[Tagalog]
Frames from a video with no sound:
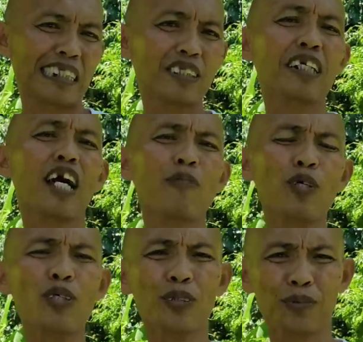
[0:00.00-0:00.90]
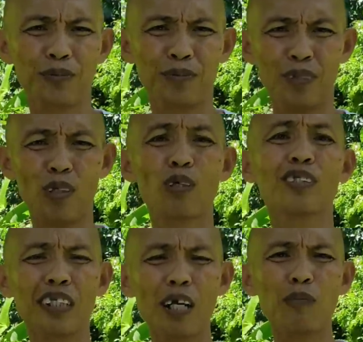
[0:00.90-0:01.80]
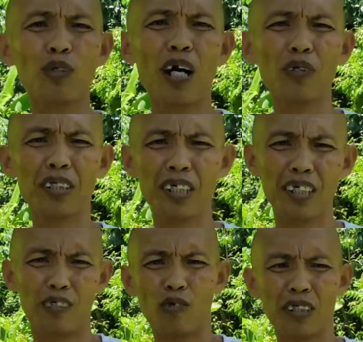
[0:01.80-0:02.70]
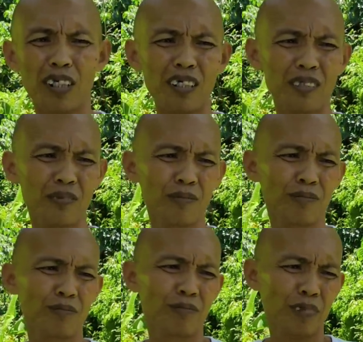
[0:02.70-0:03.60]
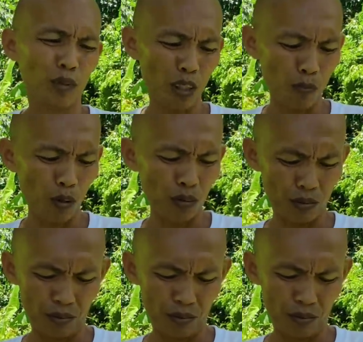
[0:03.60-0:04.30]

murag hapon murag hapon murag hapon ako sige sambok